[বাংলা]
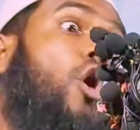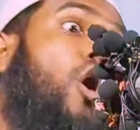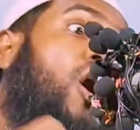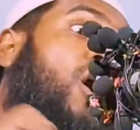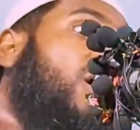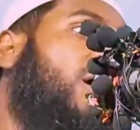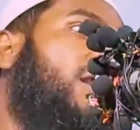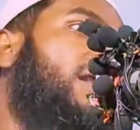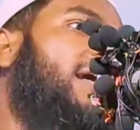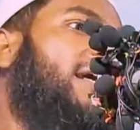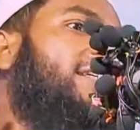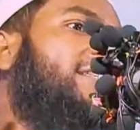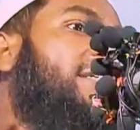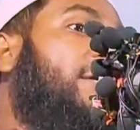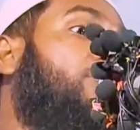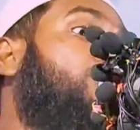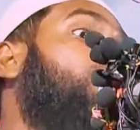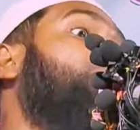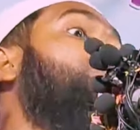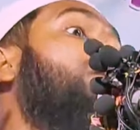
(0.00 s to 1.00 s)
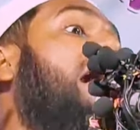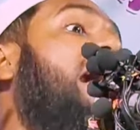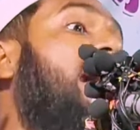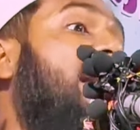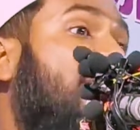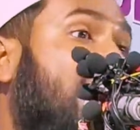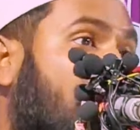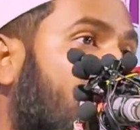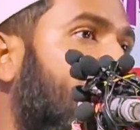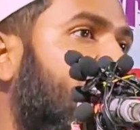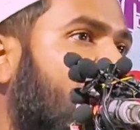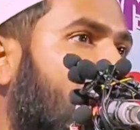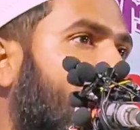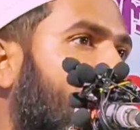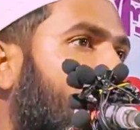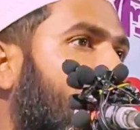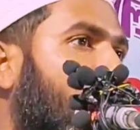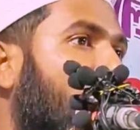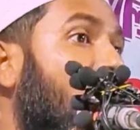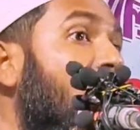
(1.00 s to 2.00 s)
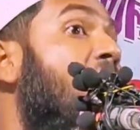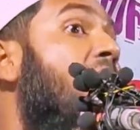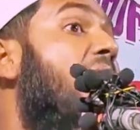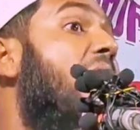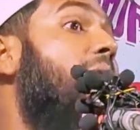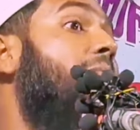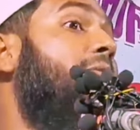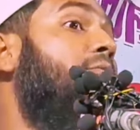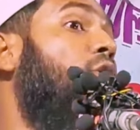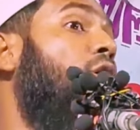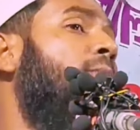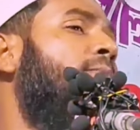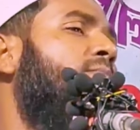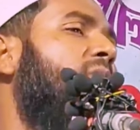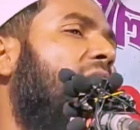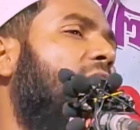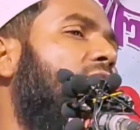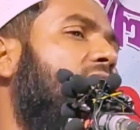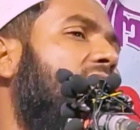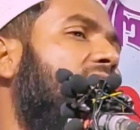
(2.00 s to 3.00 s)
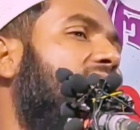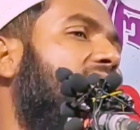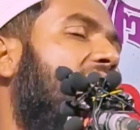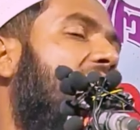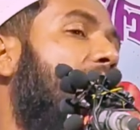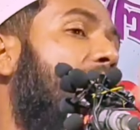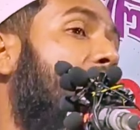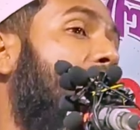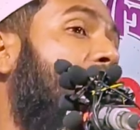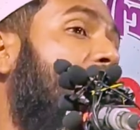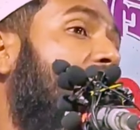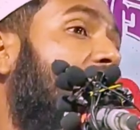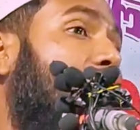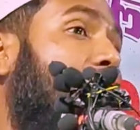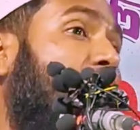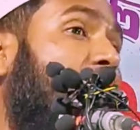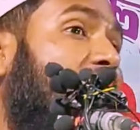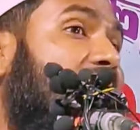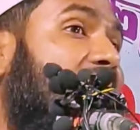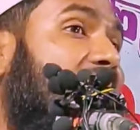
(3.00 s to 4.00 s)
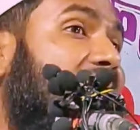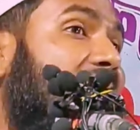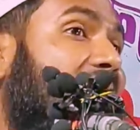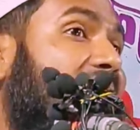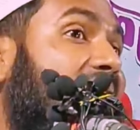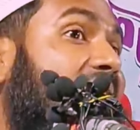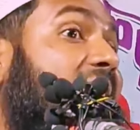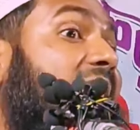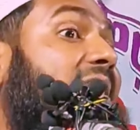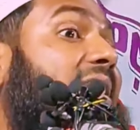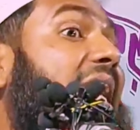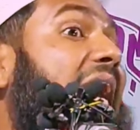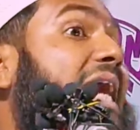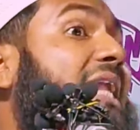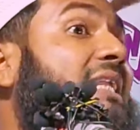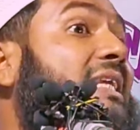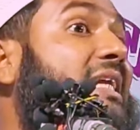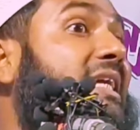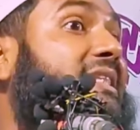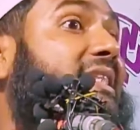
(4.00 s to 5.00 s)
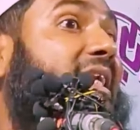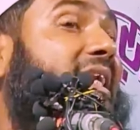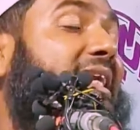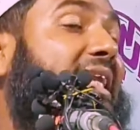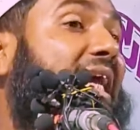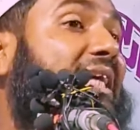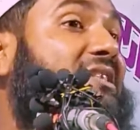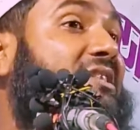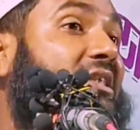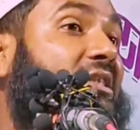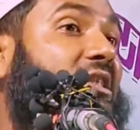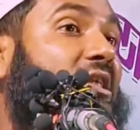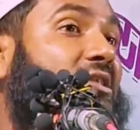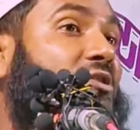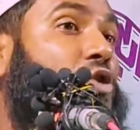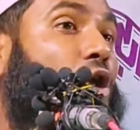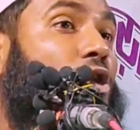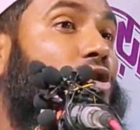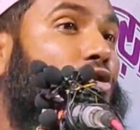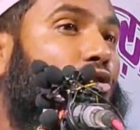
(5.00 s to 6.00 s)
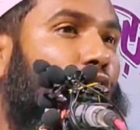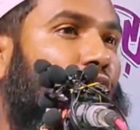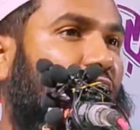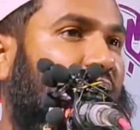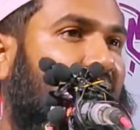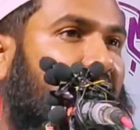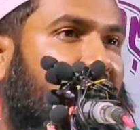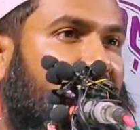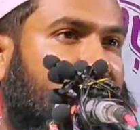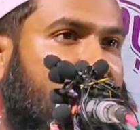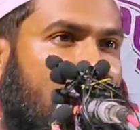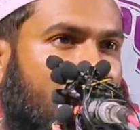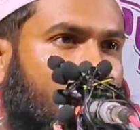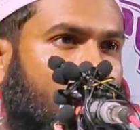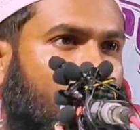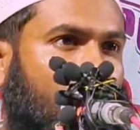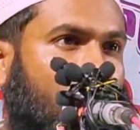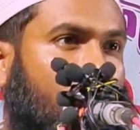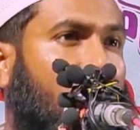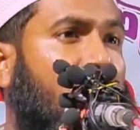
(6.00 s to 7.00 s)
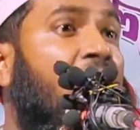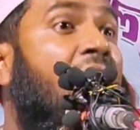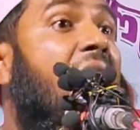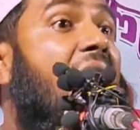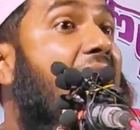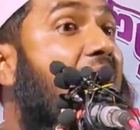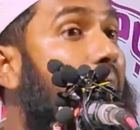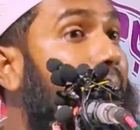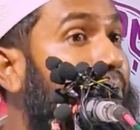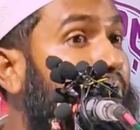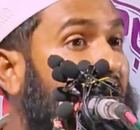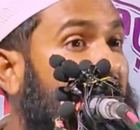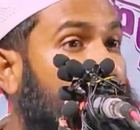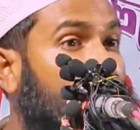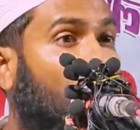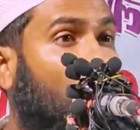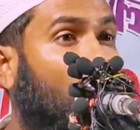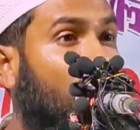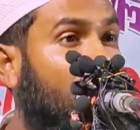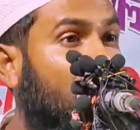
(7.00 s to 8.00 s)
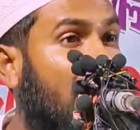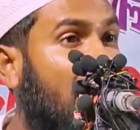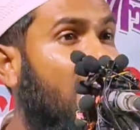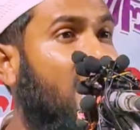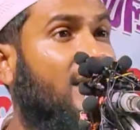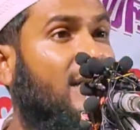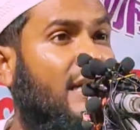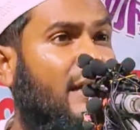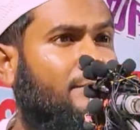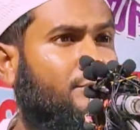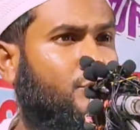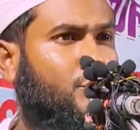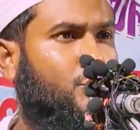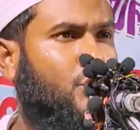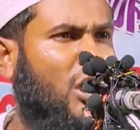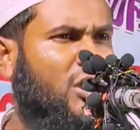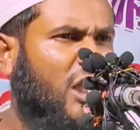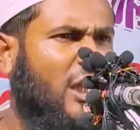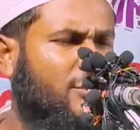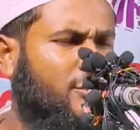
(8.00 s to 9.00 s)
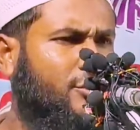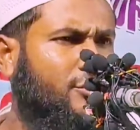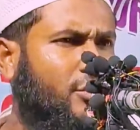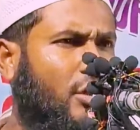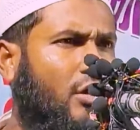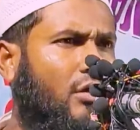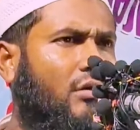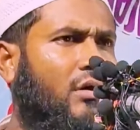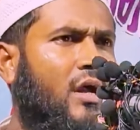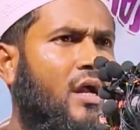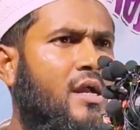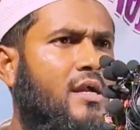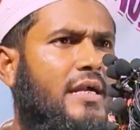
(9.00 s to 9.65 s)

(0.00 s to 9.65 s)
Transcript: খুব ঢং লেগেছে একটু জাহান নামে যাব। আমি মমতাজুল ইসলাম আপনাকে বলে দিয়ে যাচ্ছি কালকে থেকে রাজনীতির ছত্র ছায়াতে আসুন আপনার জন্য জাহান নাম যথেষ্ট